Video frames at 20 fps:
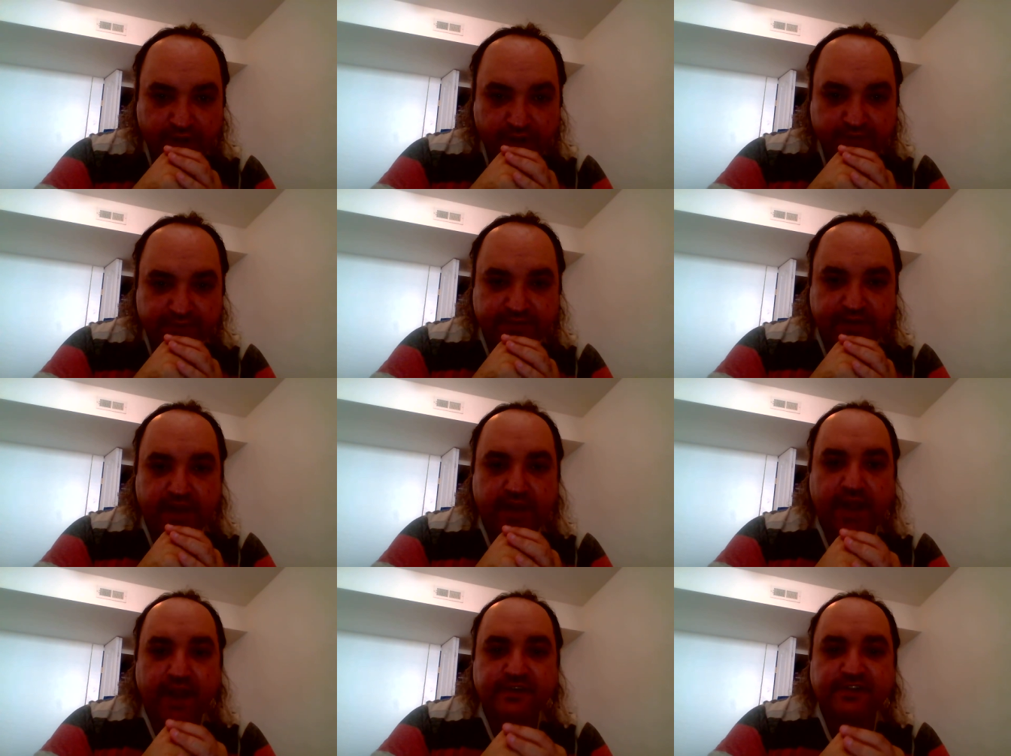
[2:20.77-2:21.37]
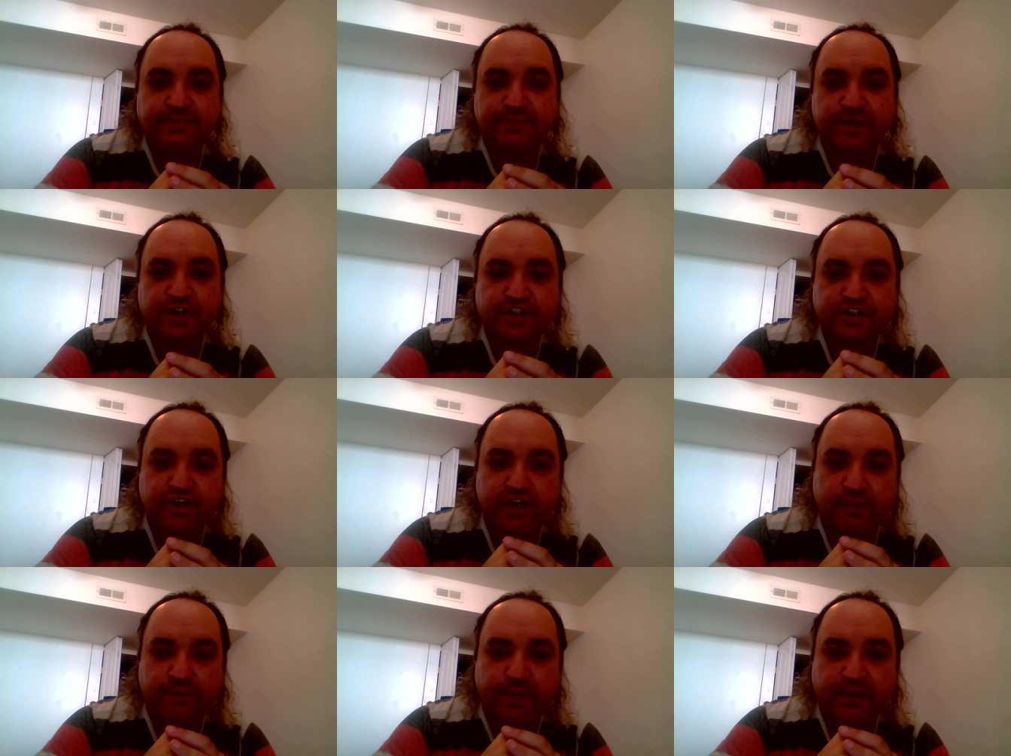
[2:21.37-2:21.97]
Снаряд
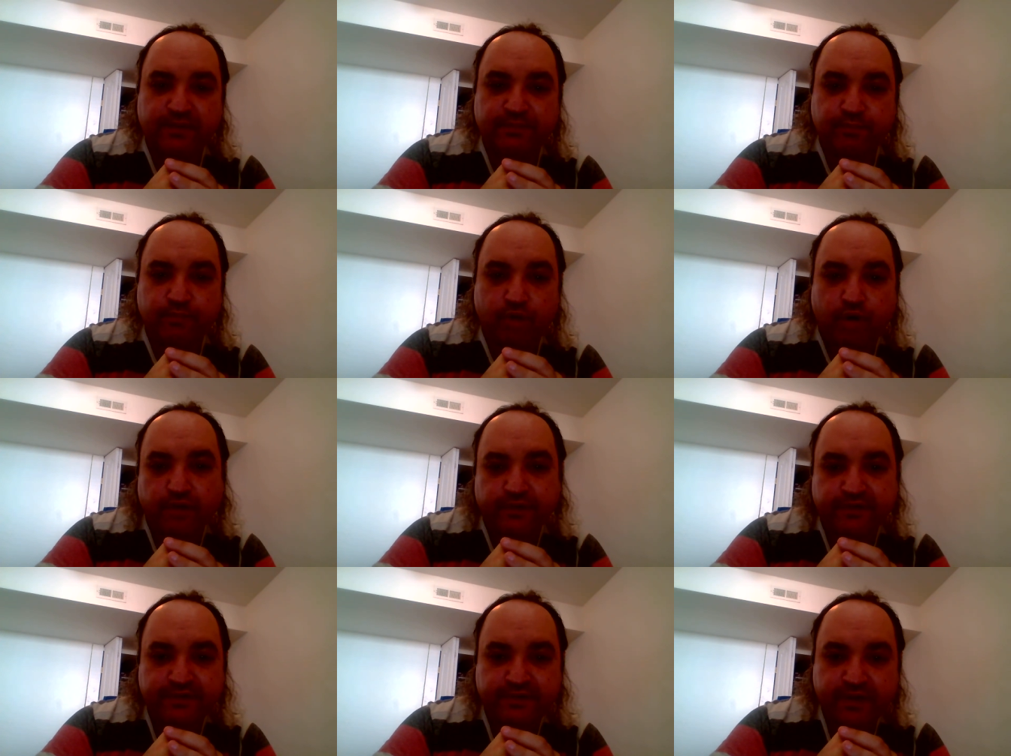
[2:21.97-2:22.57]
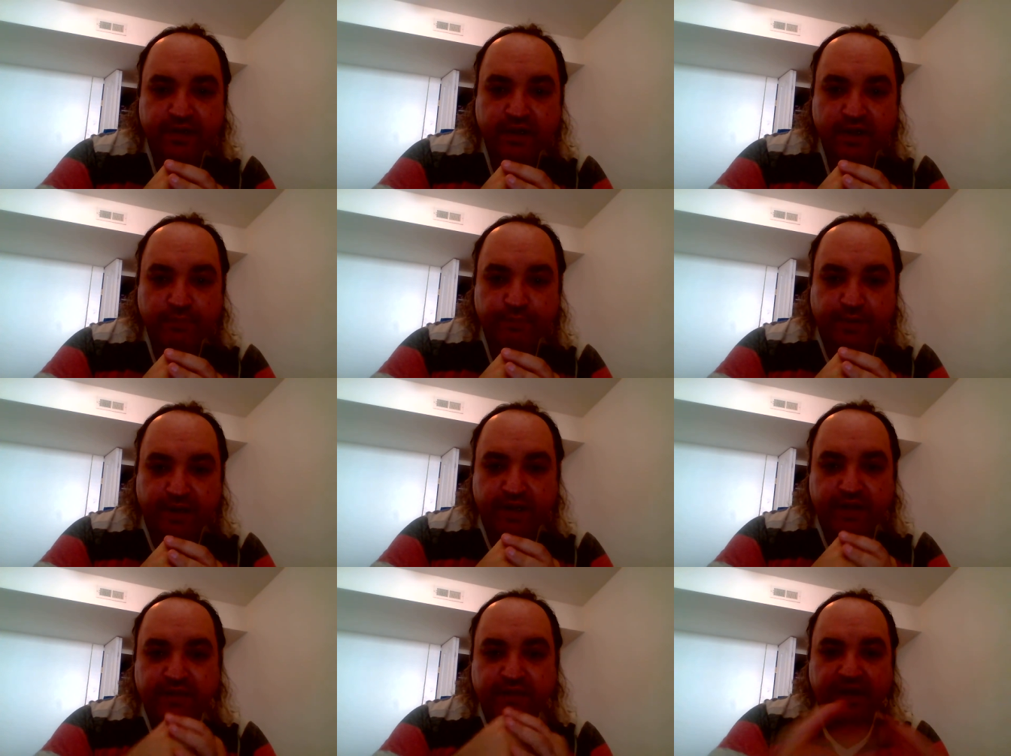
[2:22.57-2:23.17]
спешил под мост.
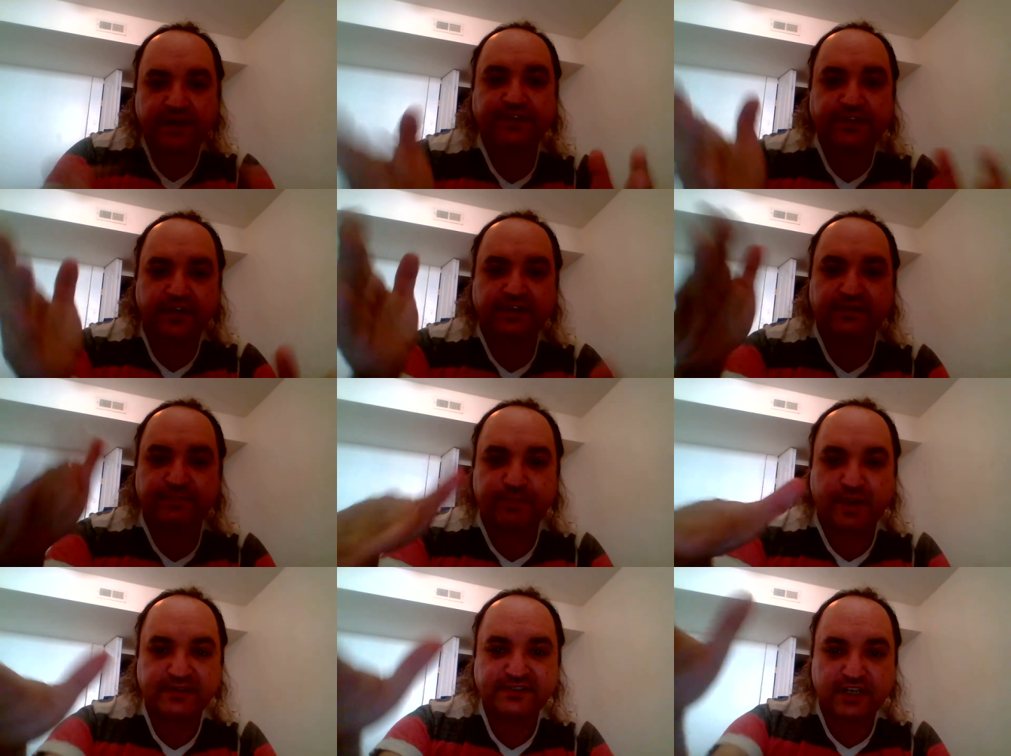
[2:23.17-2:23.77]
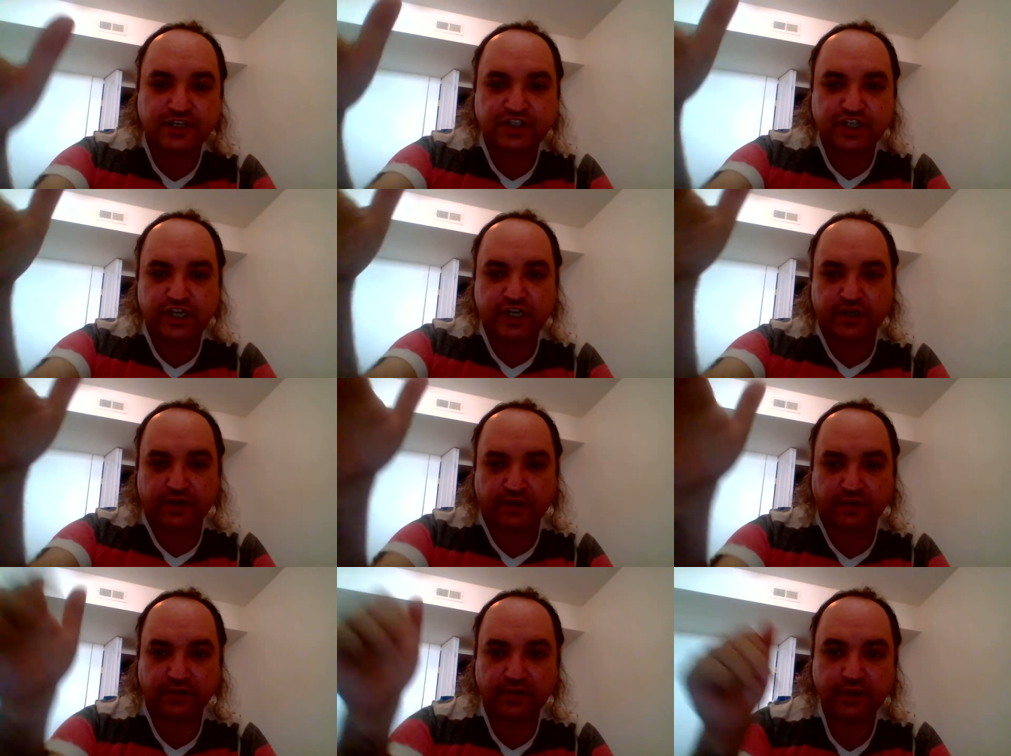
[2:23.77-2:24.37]
«Пригнитесь,
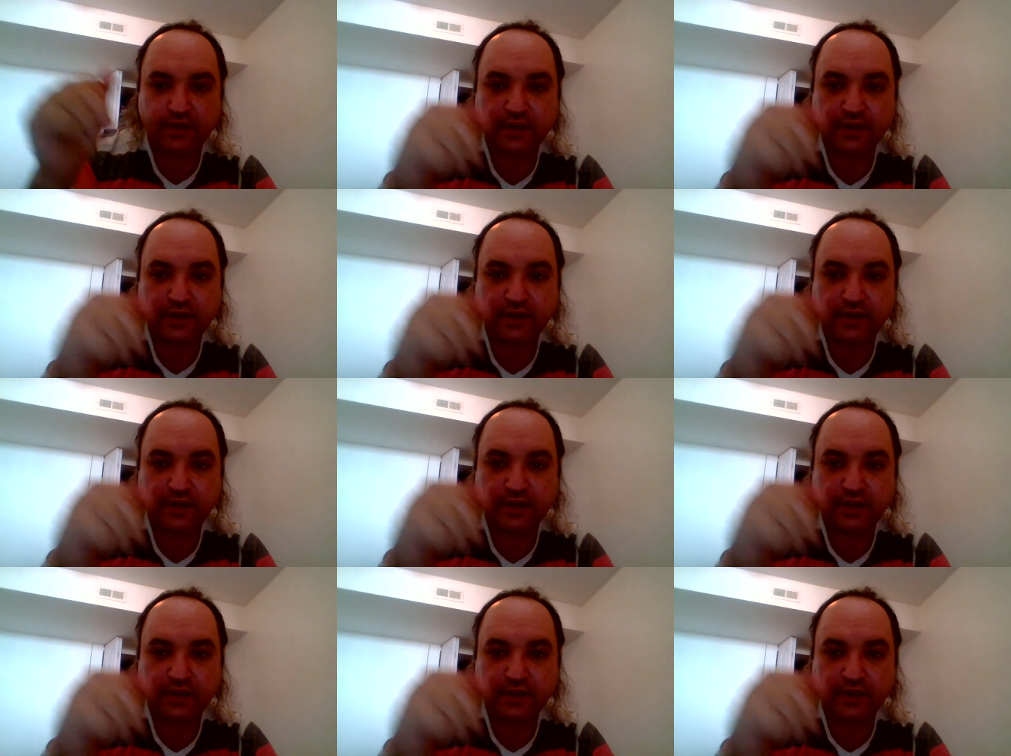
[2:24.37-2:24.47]
пассажир!»